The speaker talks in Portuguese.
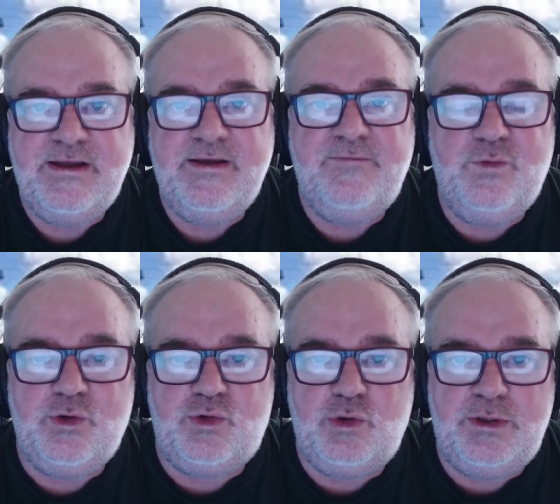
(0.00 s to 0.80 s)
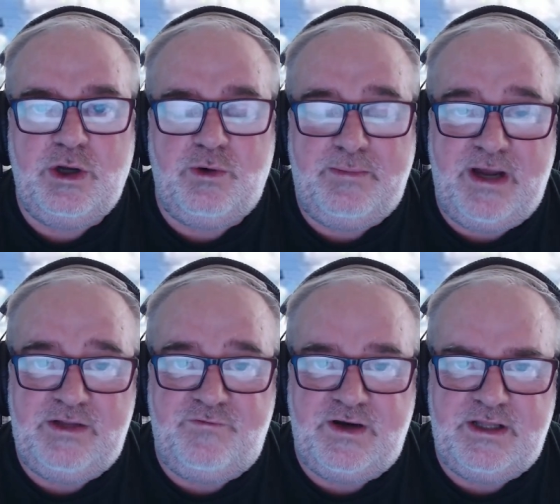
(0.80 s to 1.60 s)
no YouTube da Web
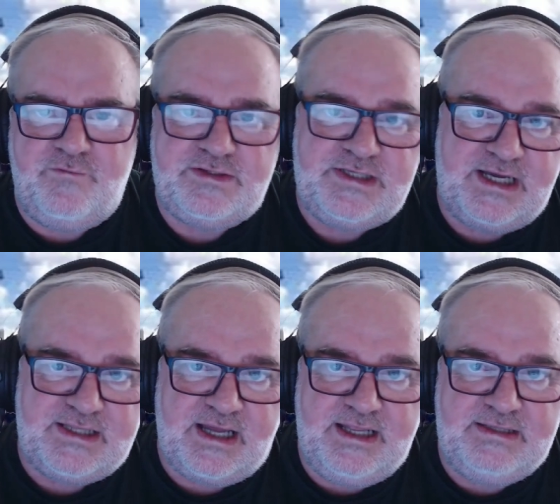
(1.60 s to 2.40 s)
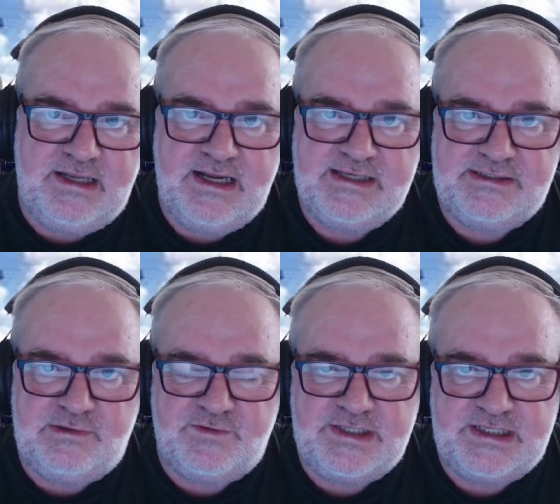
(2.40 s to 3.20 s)
Rádio Verdão. Você que está em trânsito,
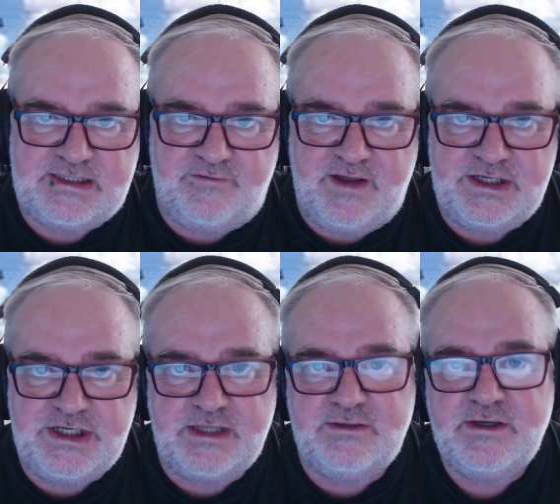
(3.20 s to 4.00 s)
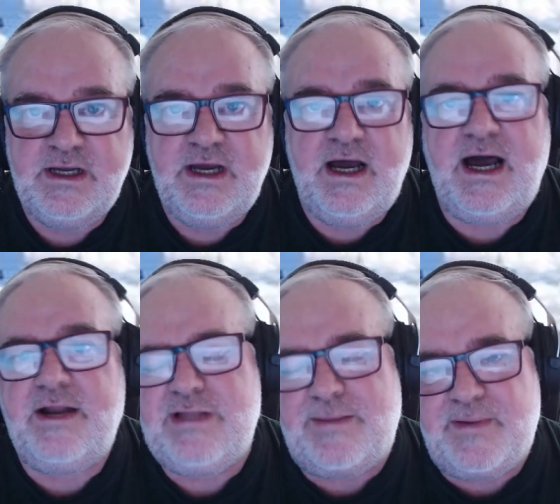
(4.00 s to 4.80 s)
você que está viajando, ah,
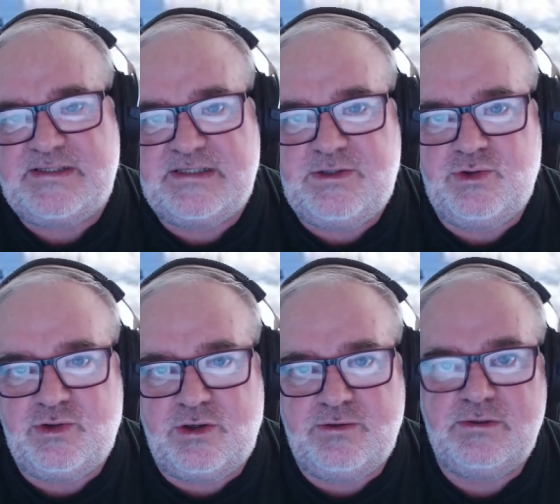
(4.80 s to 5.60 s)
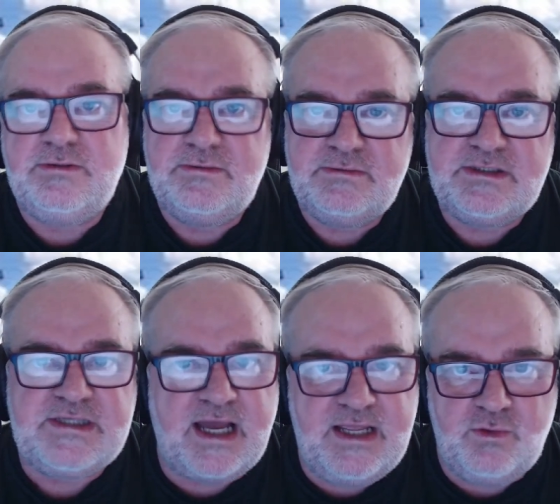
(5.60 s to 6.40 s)
não dá para assistir o jogo?
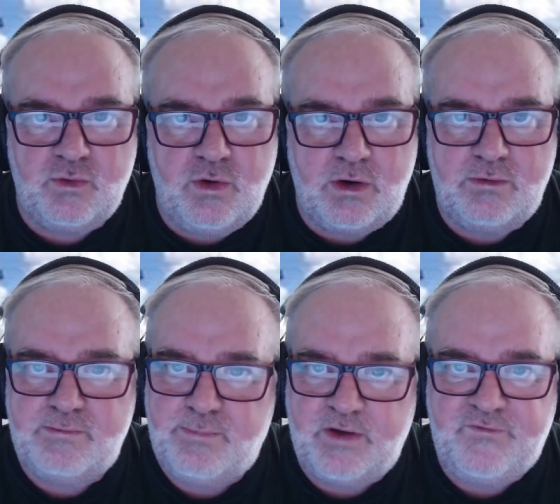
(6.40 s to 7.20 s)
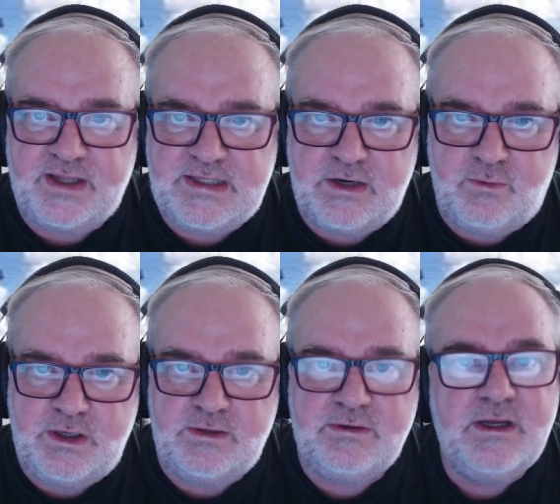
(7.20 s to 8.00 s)
Saindo o gol, pode ficar
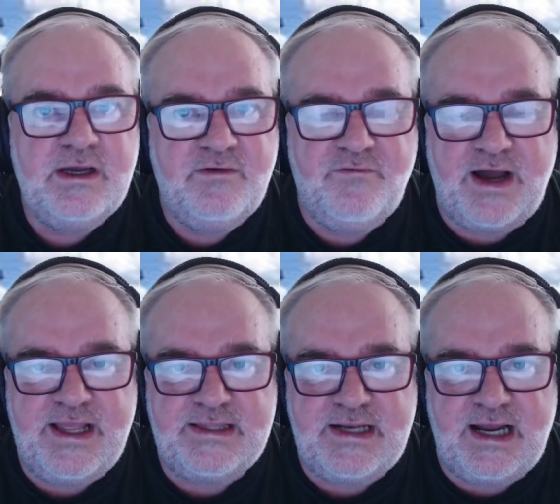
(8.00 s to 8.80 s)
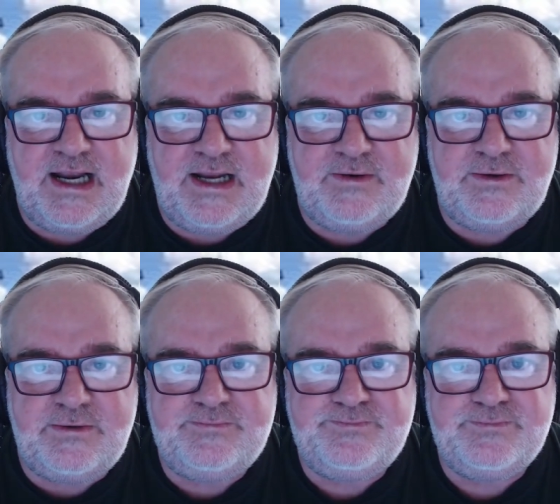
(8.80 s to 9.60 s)
tranquilo. Vai entrar lá
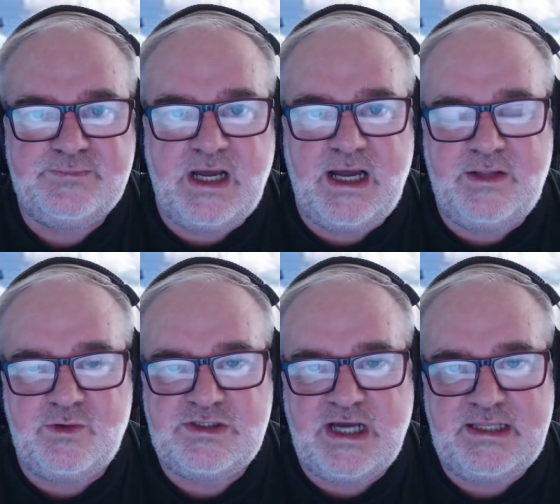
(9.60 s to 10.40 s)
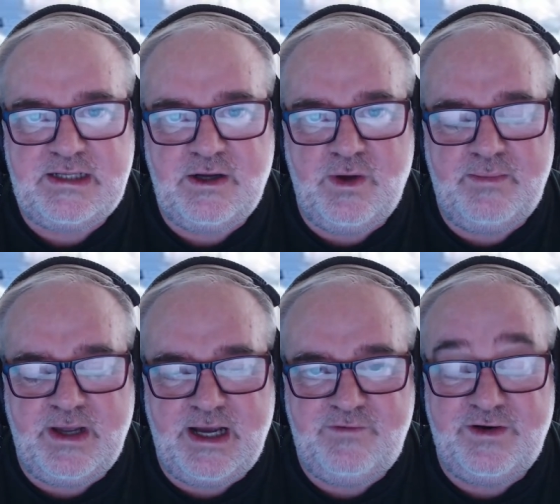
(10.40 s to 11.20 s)
no, na, no site da Web
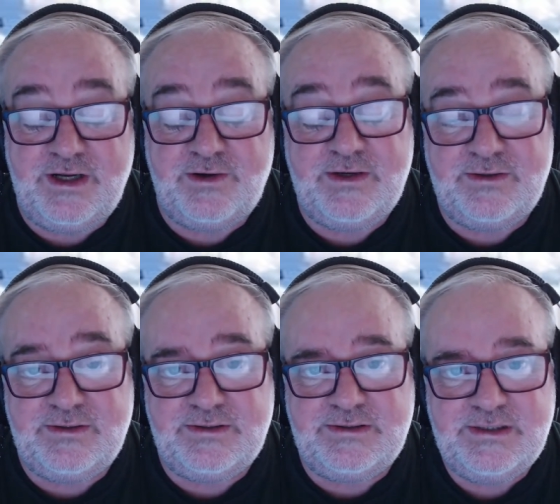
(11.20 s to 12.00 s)
Rádio Verdão, né, no, no